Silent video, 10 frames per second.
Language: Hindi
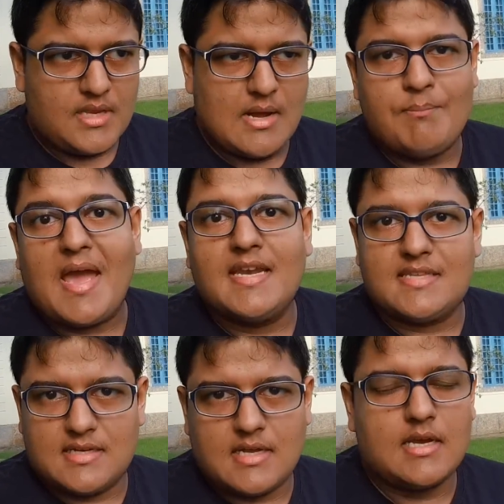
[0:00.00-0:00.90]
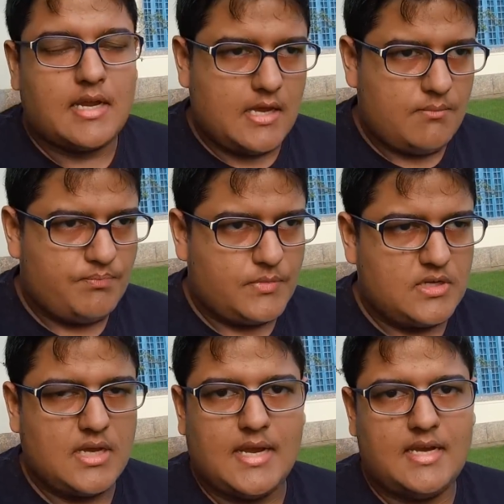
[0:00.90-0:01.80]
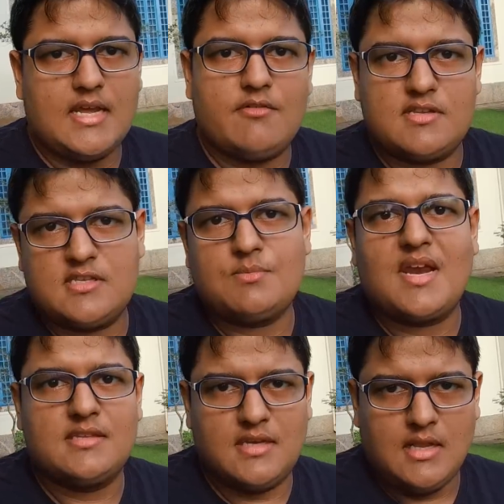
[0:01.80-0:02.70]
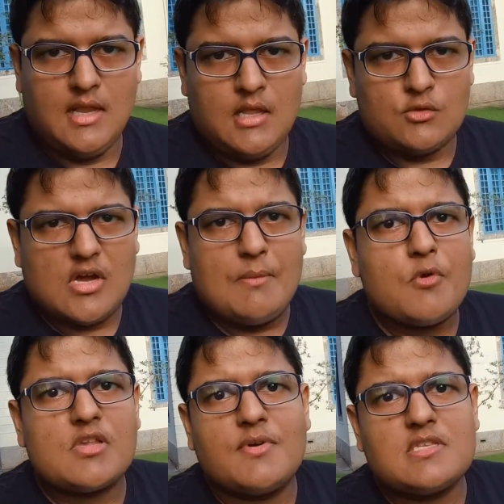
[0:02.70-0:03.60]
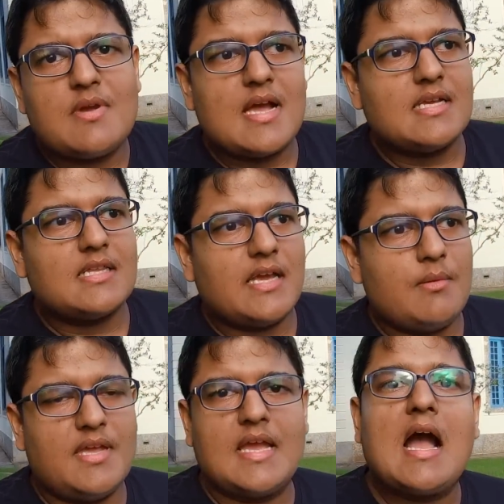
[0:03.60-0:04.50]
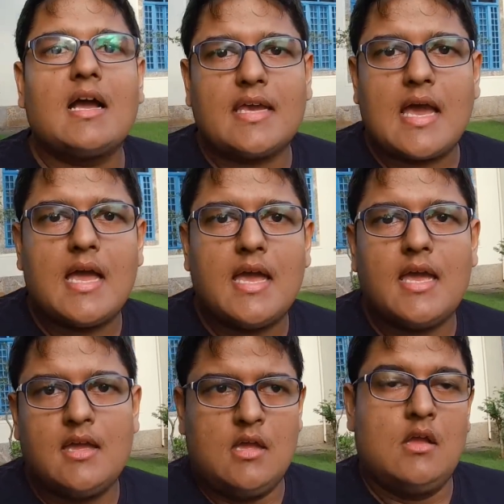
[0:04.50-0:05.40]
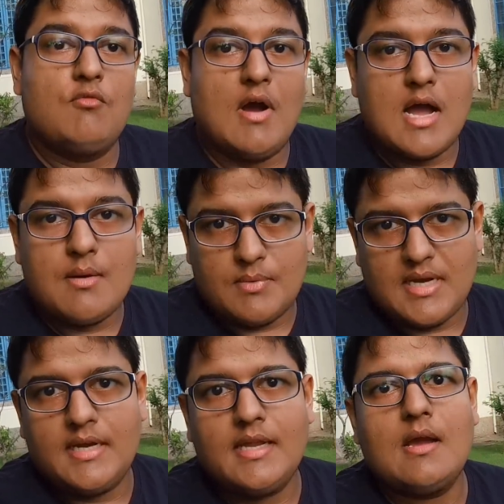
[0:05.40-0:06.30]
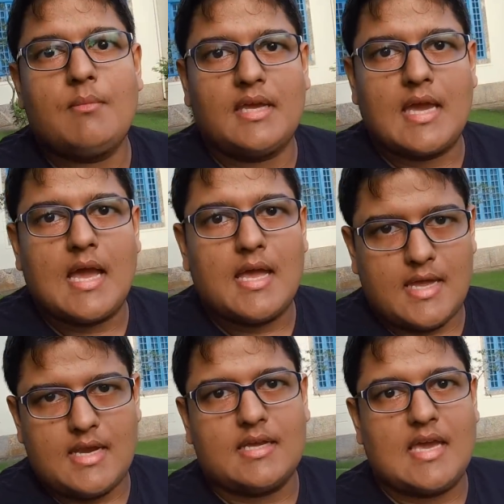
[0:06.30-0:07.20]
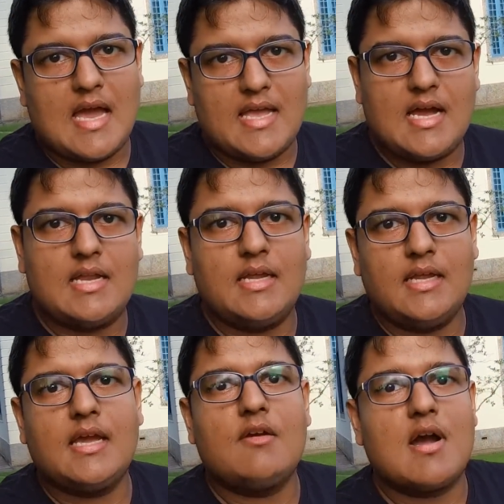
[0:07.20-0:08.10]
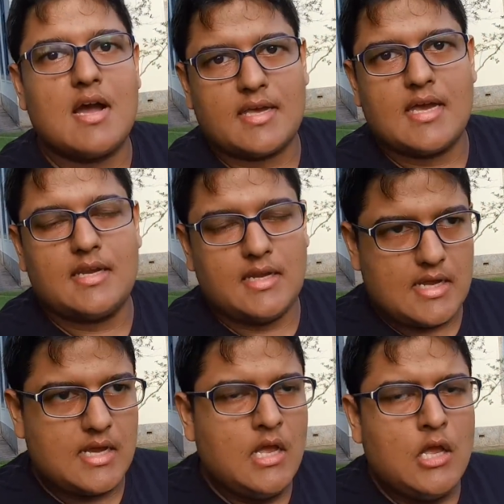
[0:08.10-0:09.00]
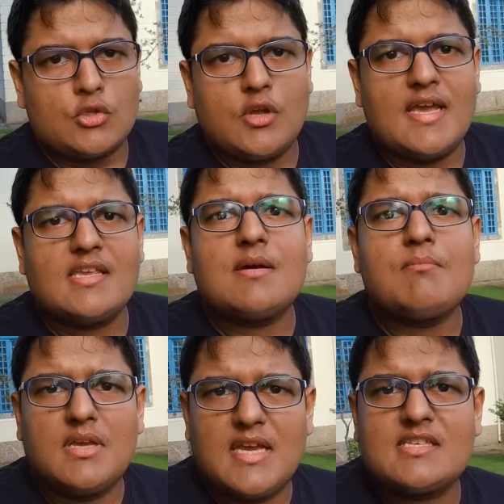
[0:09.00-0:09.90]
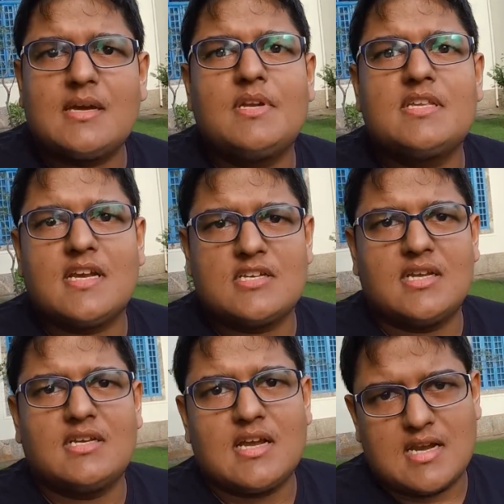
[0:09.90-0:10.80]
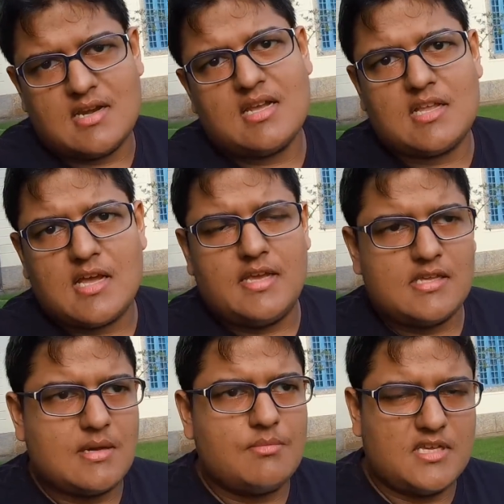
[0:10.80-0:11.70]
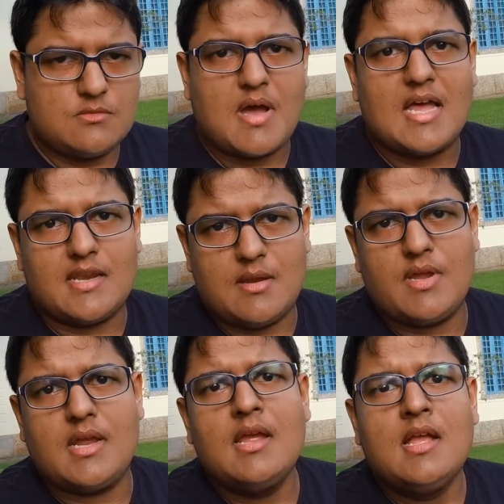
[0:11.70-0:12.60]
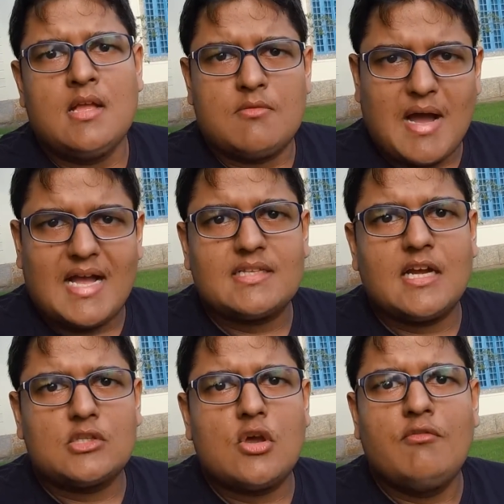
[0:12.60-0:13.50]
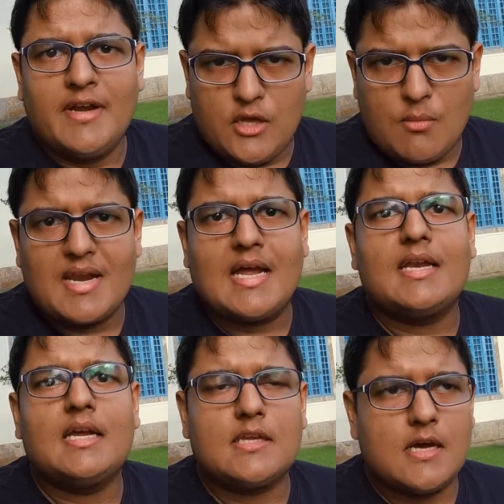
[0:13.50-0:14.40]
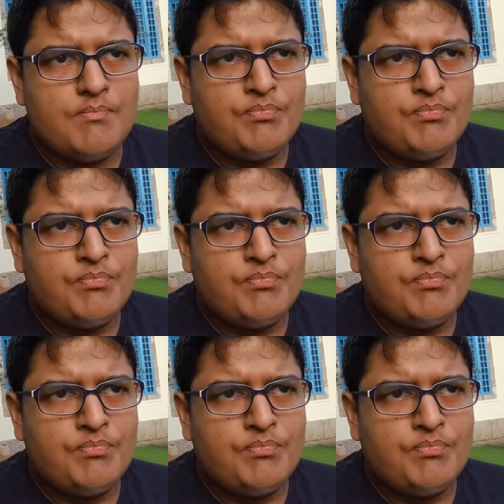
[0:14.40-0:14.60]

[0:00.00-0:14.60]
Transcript: कंपेरिज़न करके ठीक है इंडिया वर्सेस ब्राज़ील तो आपको समझ में आ जाता है कि भाई यहाँ क्या है वहाँ अपने इंडिया में क्या है है ना क्या यहाँ नहीं है वहाँ क्या नहीं है तो ये सब ये सब डिस्कशन करना था ये सब इस बारे में बात करते हुए वीडियो बनाना था